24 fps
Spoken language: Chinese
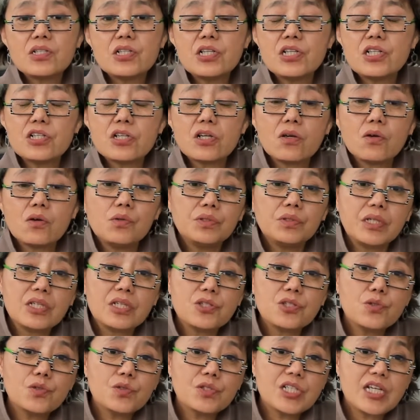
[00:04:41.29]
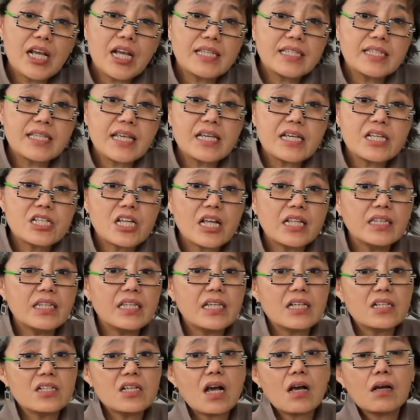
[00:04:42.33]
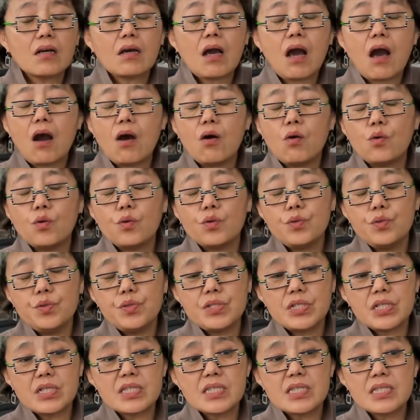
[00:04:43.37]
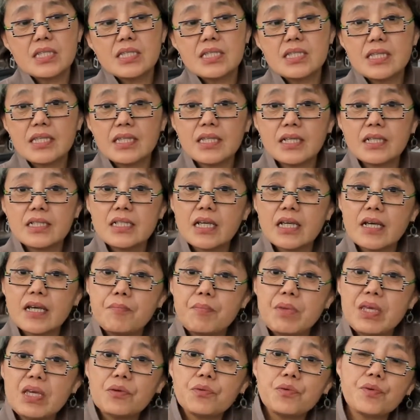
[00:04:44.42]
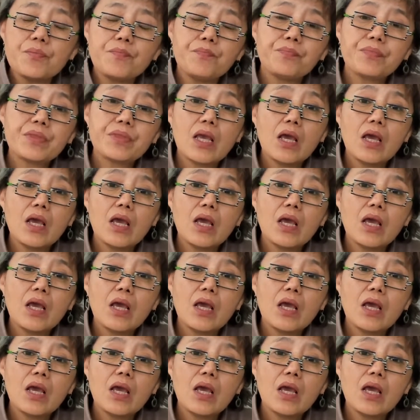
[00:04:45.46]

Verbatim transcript: 这时候呢，就站在山顶上考虑着自己的这个命运。